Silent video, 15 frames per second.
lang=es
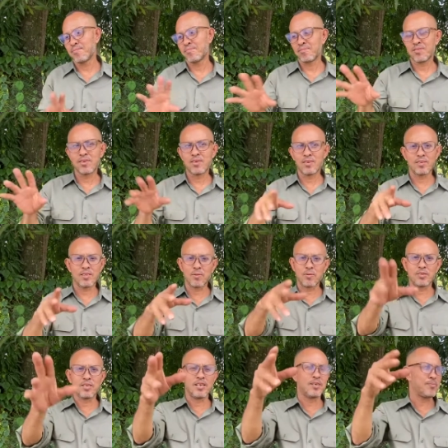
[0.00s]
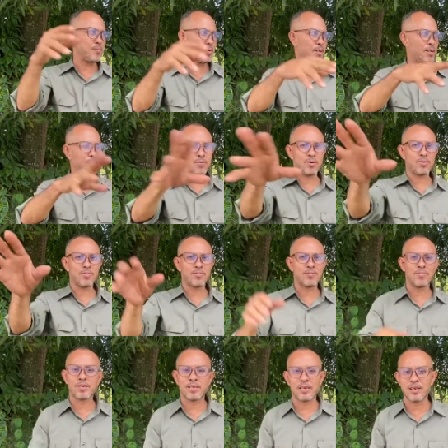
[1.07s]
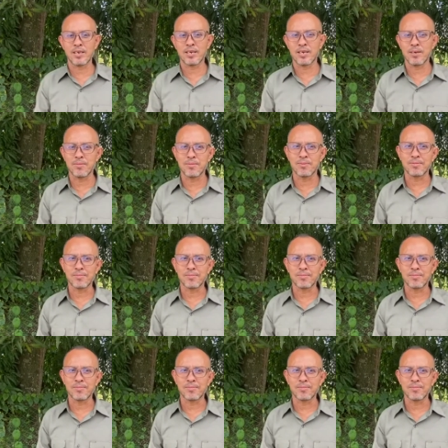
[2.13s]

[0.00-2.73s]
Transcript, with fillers: No, debo ser mentira, pero mañana las sacamos.